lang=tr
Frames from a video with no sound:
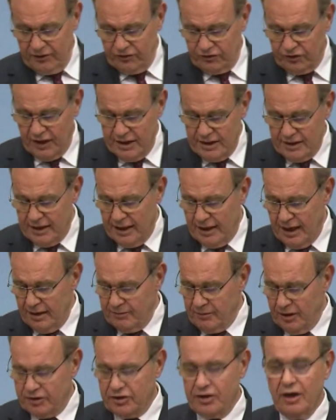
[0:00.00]
Sayın Genel
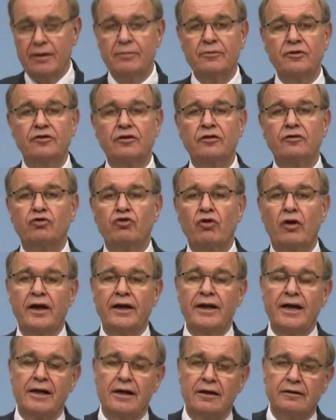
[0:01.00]
Başkanımızın
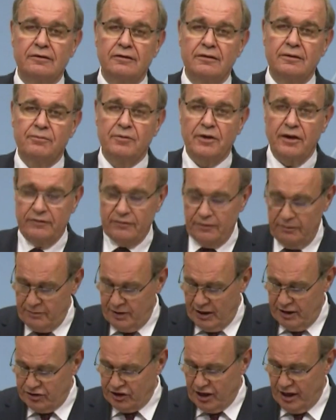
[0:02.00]
törene katılıp
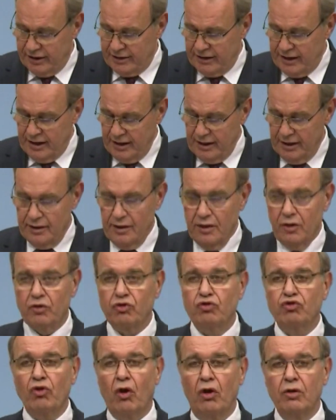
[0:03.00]
katılmayacağını
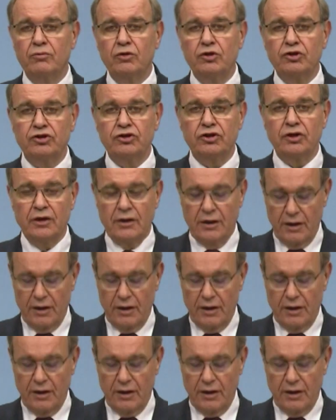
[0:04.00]
sormuş,